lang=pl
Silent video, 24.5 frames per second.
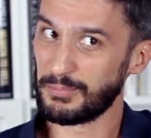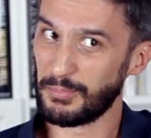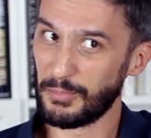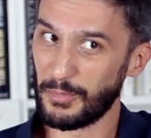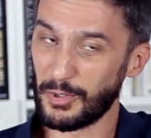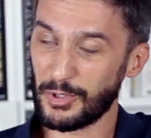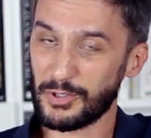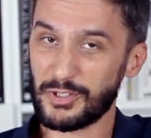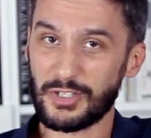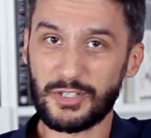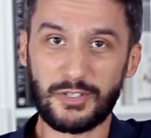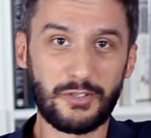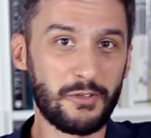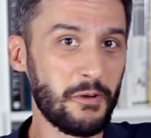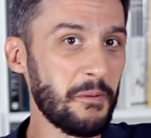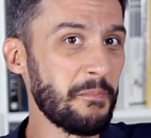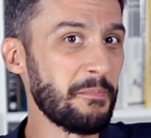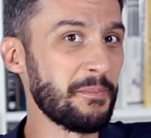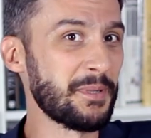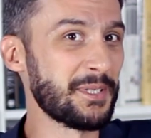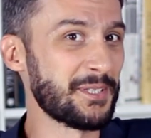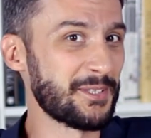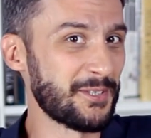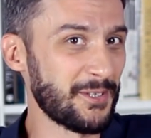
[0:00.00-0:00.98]
może
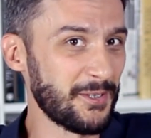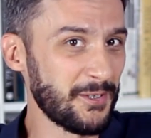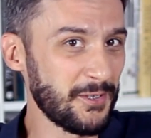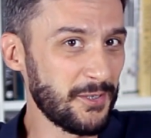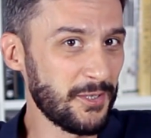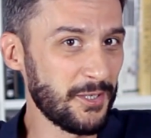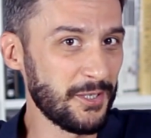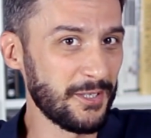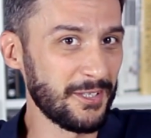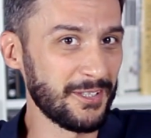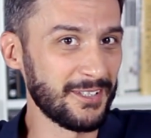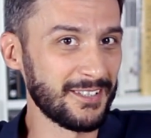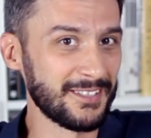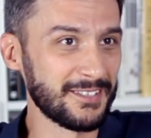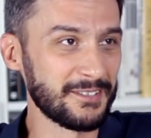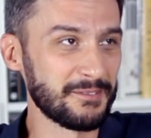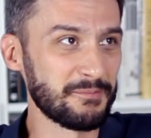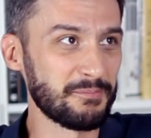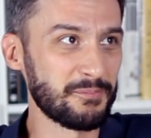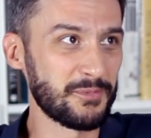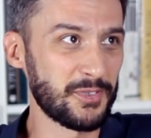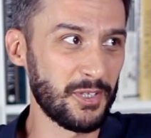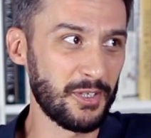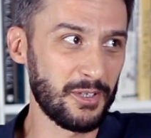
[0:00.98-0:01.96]
zróbmy coś,
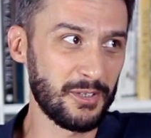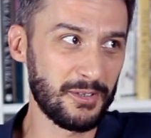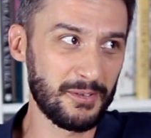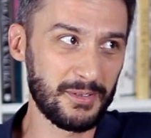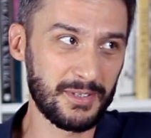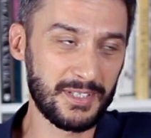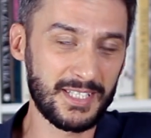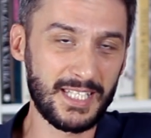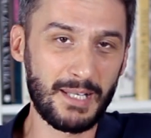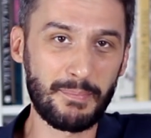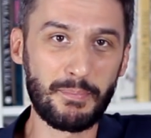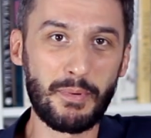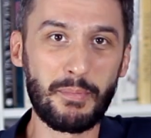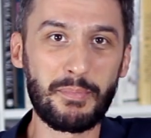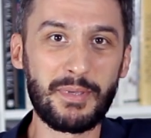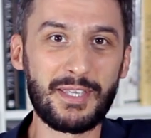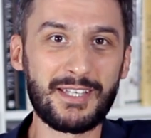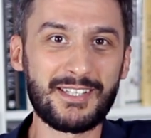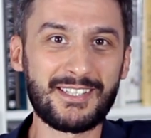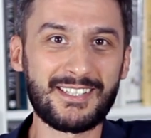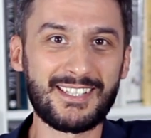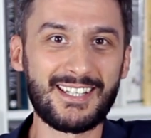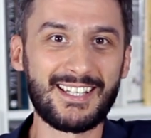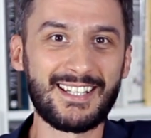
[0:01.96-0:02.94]
co
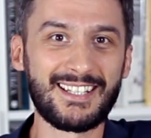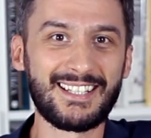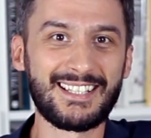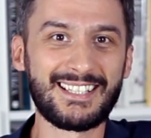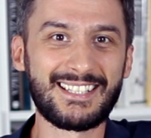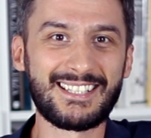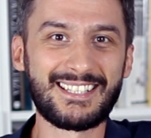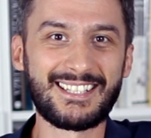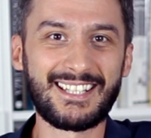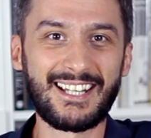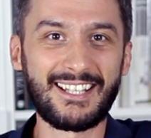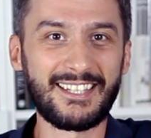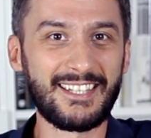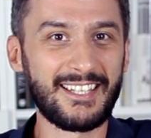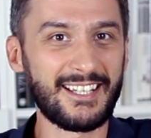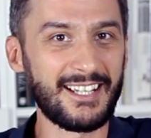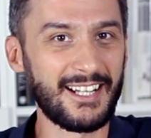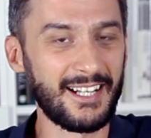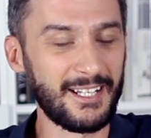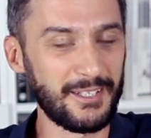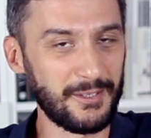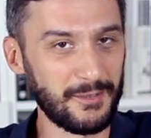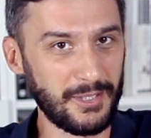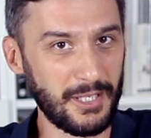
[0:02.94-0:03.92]
zapobierze
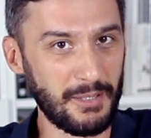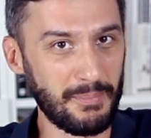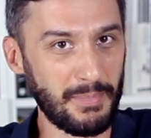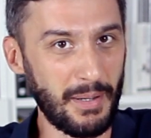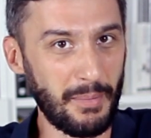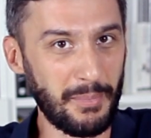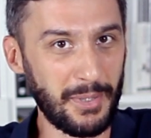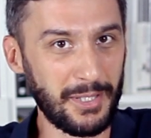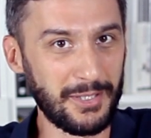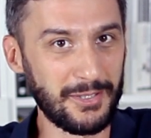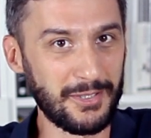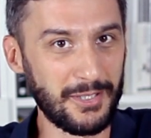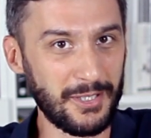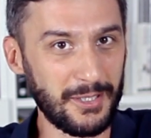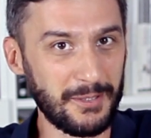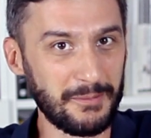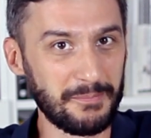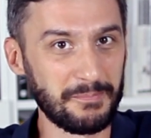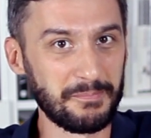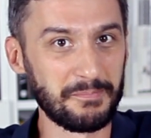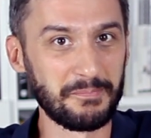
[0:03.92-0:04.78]
zanikaniu tej pamięci.